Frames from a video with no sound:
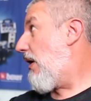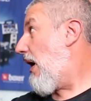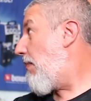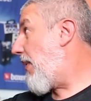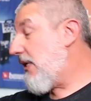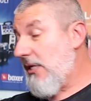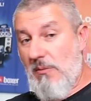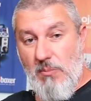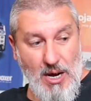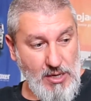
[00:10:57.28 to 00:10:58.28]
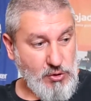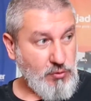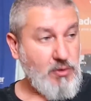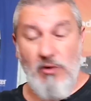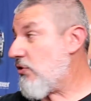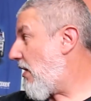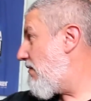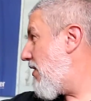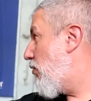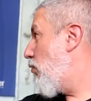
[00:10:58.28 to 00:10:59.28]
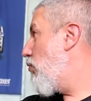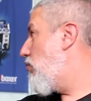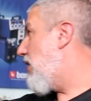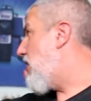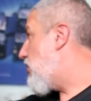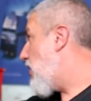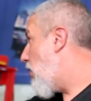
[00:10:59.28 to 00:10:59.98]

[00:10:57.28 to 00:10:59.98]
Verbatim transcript: A parte de baixo, eu já vi tudo ali, já